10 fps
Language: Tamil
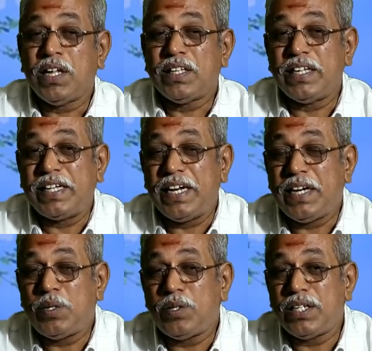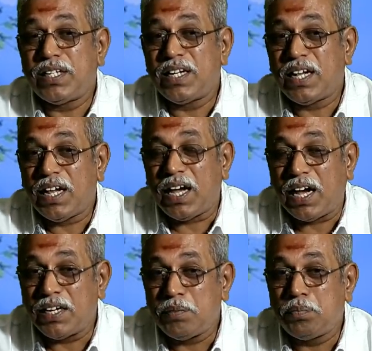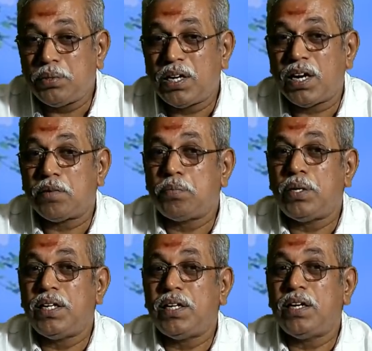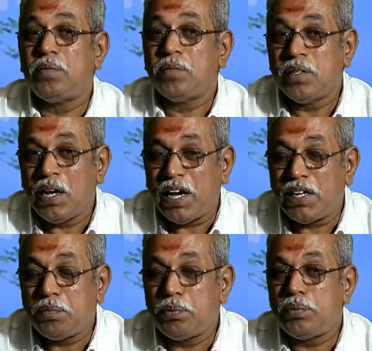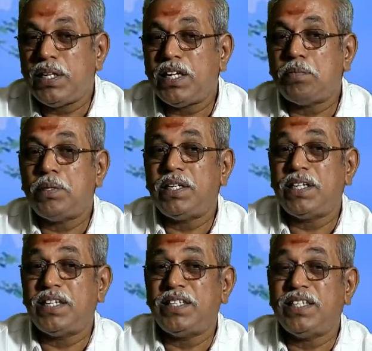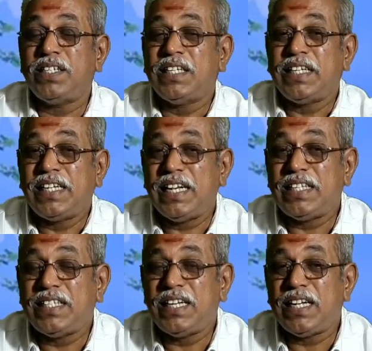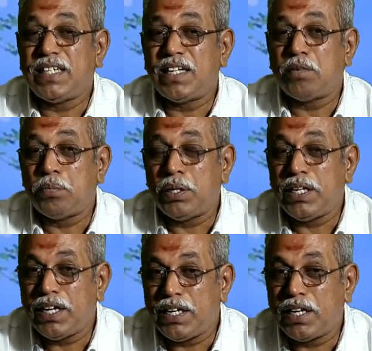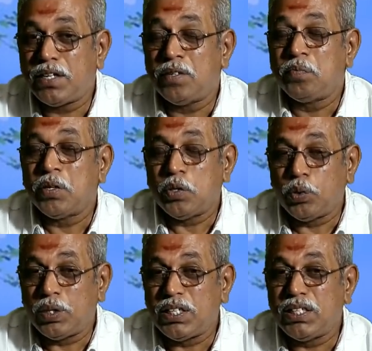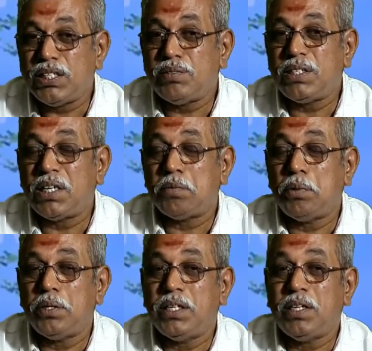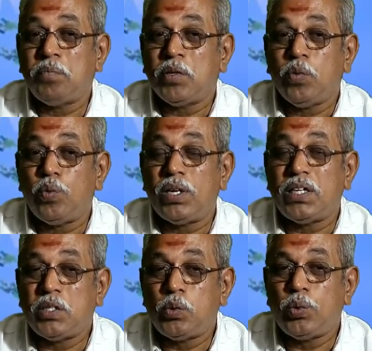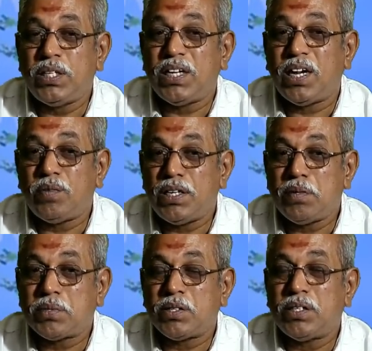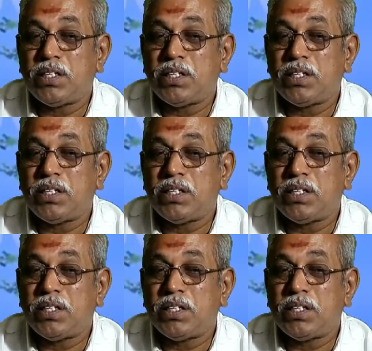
அந்த கே டூ என்கிற அரிப்புக்கான புள்ளியிலும் அரிப்பும் நீங்கப்படுகிறது கே த்ரீ என்கிற புள்ளியை நீங்கள் தொட்டு நீவுகிற பொழுது உங்களுக்கு குதிகால் வலியும்